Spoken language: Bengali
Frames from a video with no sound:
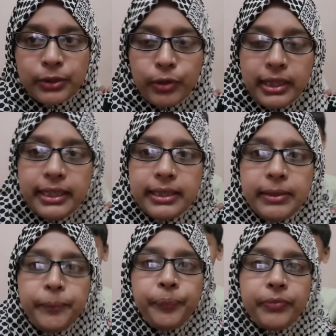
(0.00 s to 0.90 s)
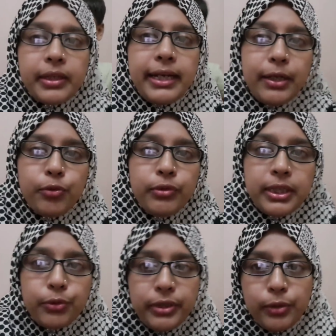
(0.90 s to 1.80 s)
যে ওরা এই কার্টুন
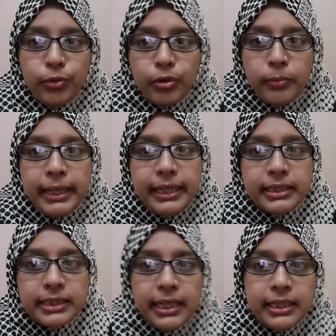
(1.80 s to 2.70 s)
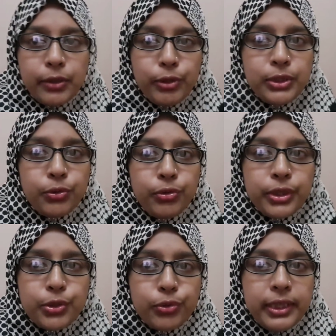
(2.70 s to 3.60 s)
টার্টুন এগুলোর বাইরে ছাড়া আদারওয়াইজ অন্য
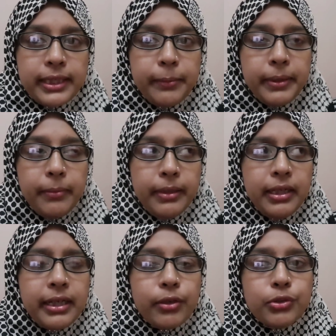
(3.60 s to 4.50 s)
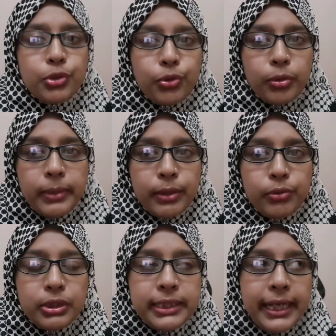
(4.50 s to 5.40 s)
কিছু দেখতে পারবে না কারণ ছোট
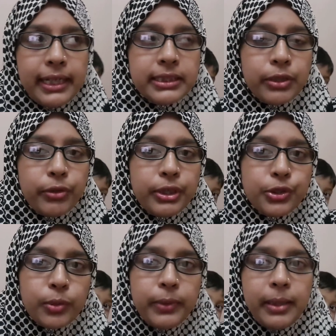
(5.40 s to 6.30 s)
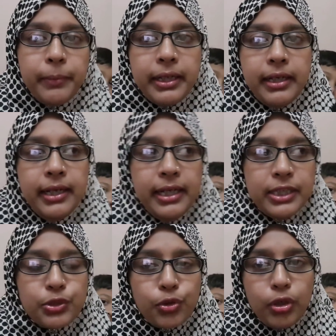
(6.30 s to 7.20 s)
মানুষ দেখা যায় অনেক সময় আমরা
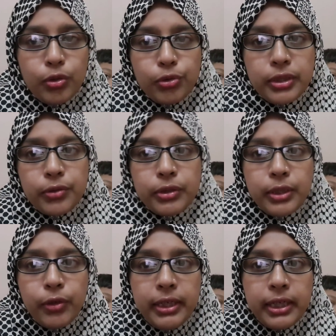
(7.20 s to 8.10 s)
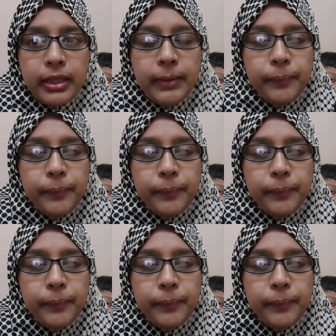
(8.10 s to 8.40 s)
স্ক্রল করতে করতে অনেক